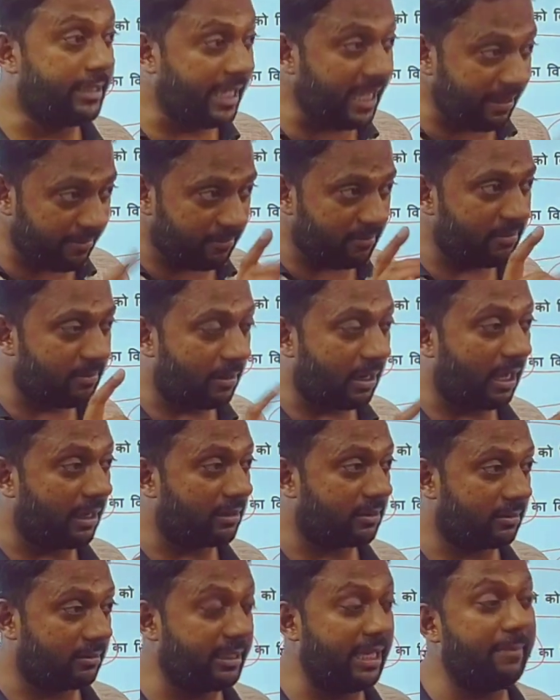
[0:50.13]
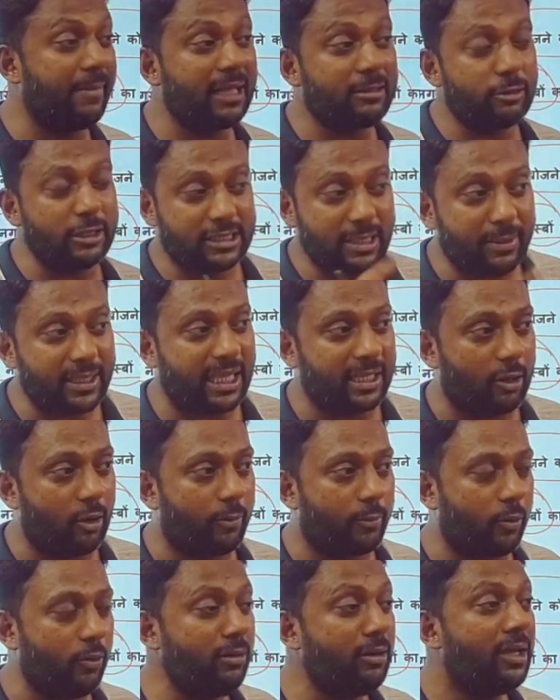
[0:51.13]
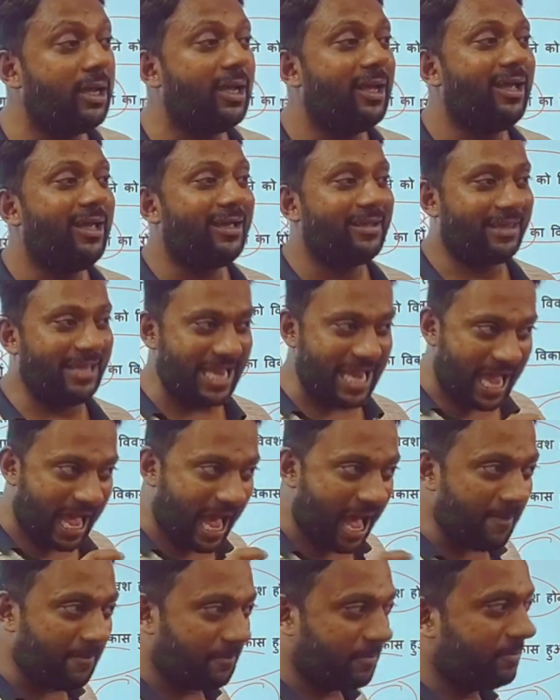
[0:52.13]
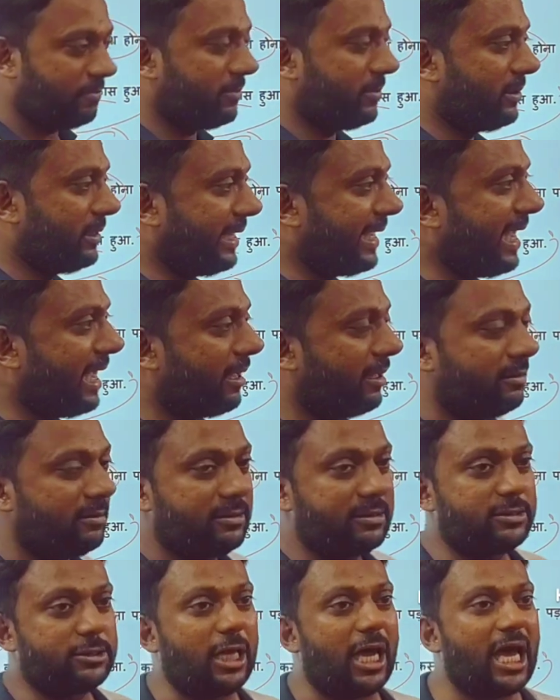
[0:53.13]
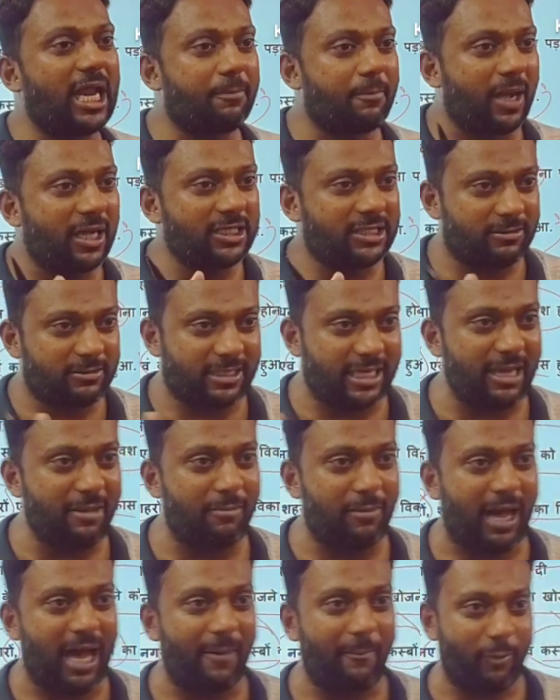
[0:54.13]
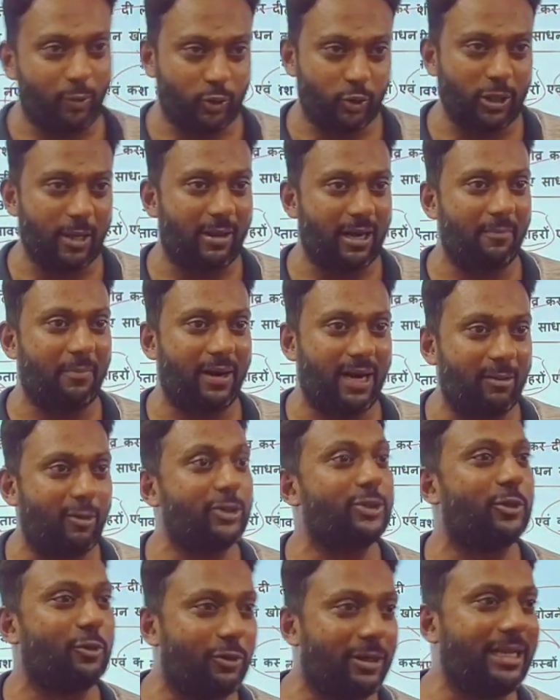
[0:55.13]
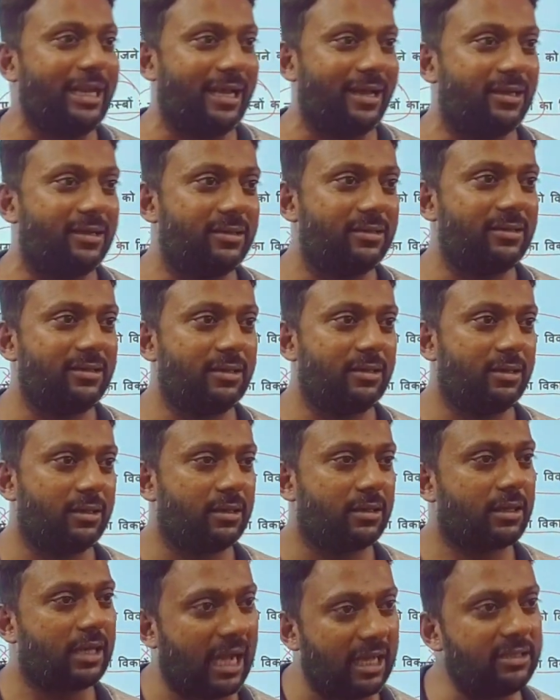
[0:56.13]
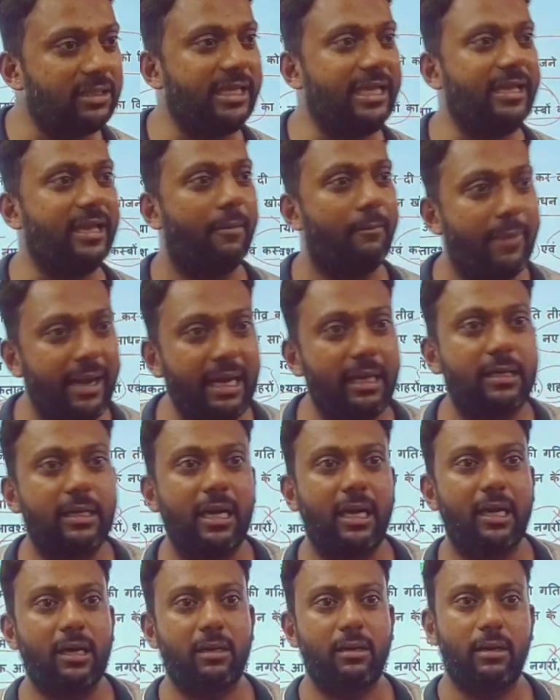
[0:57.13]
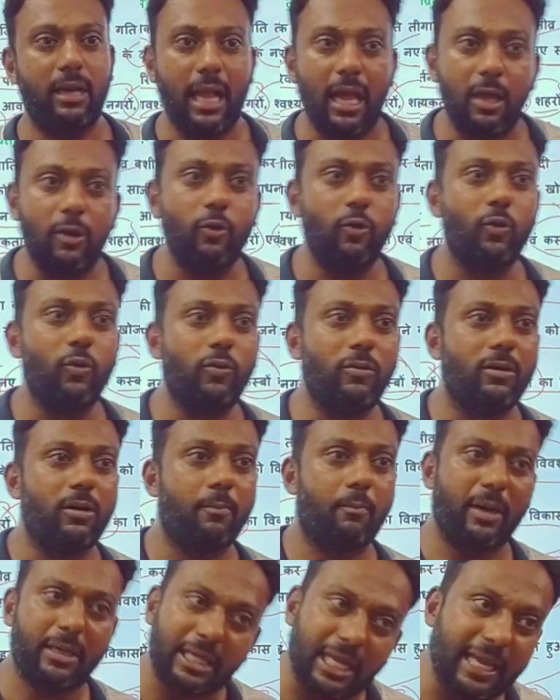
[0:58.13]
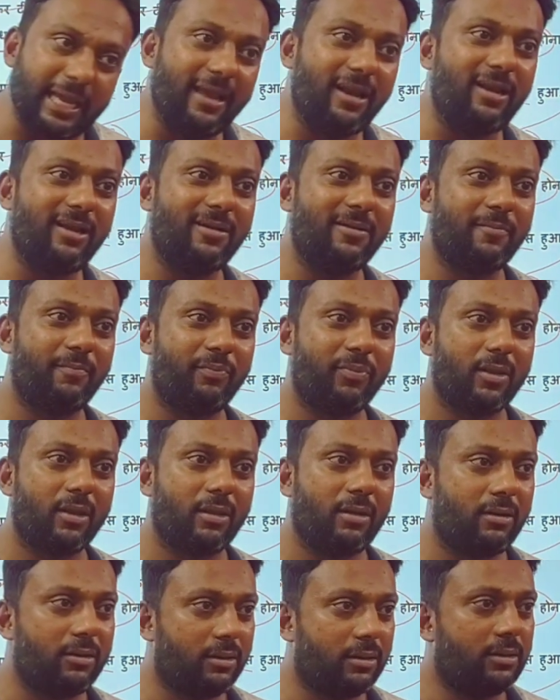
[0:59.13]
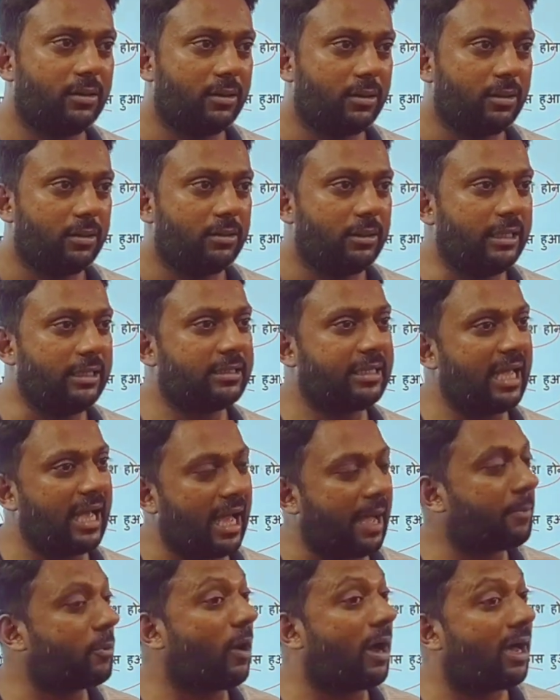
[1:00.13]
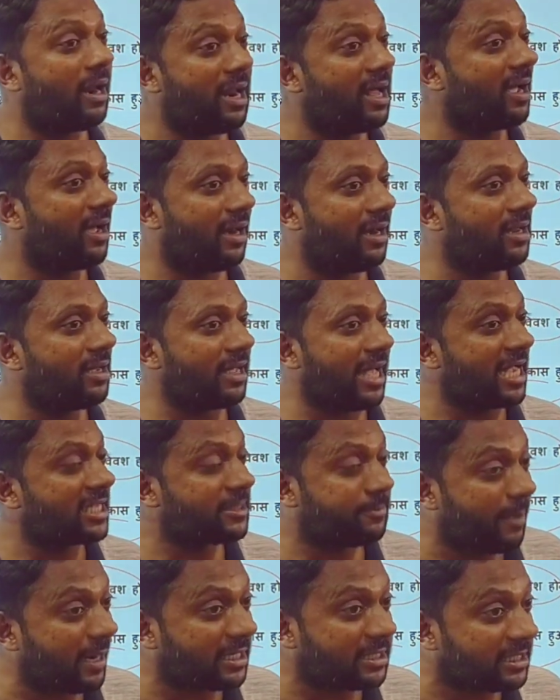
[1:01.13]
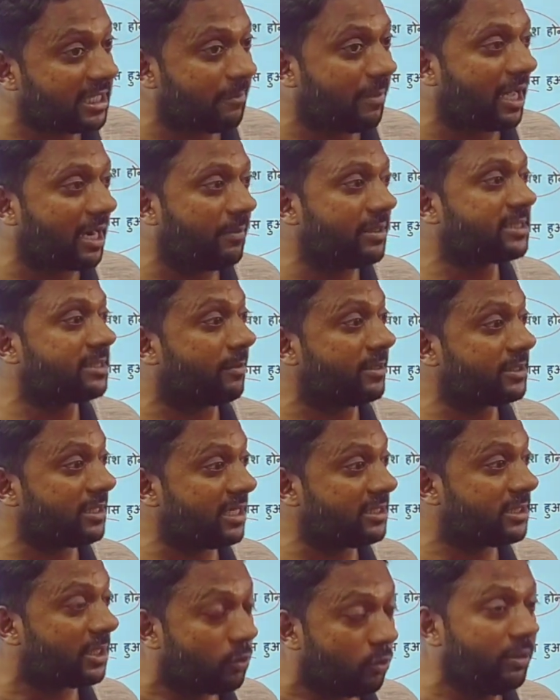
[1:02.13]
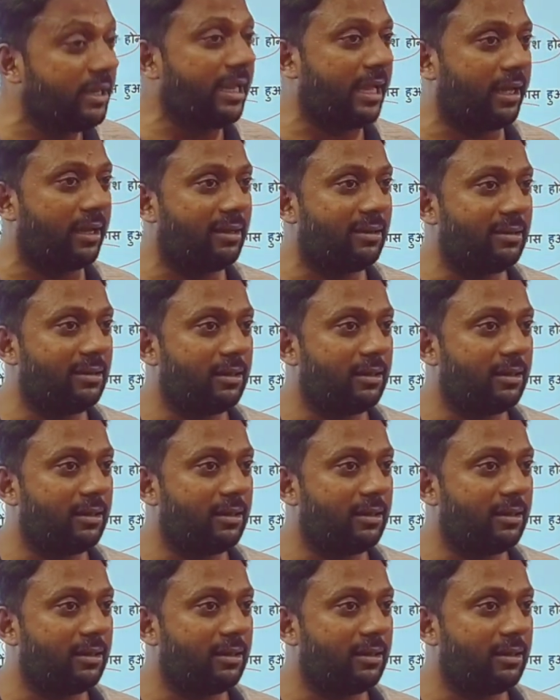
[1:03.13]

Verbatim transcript: ये ये मैं इसलिए बता रहा हूँ आपको कि आप देखिए चार पाँच छः महापुरुषों के बारे में पढ़ना बहुत ज़रूरी है गांधी अम्बेडकर नेहरू पटेल इनके आपको अलग अलग एक्सपेक्ट के बारे में समझना ज़रूरी है